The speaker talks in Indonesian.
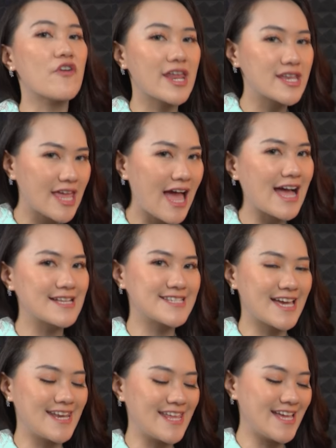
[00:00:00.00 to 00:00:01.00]
fan-nya
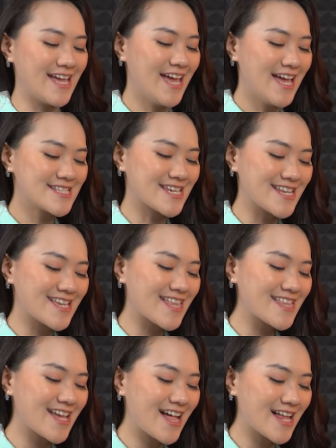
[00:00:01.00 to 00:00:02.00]
aja nih. Jadi
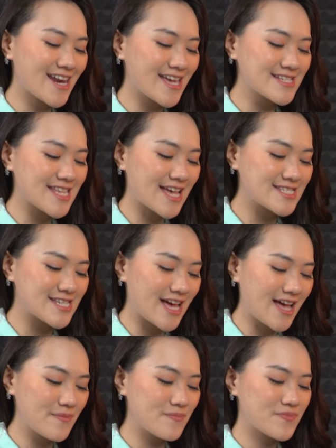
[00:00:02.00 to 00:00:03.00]
kita tinggal klik
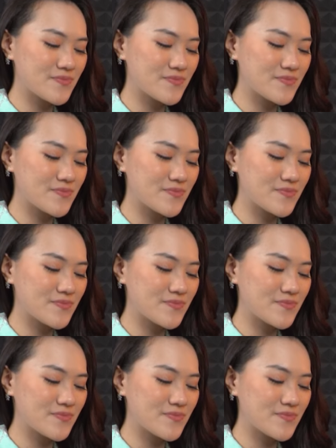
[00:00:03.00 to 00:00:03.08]
saja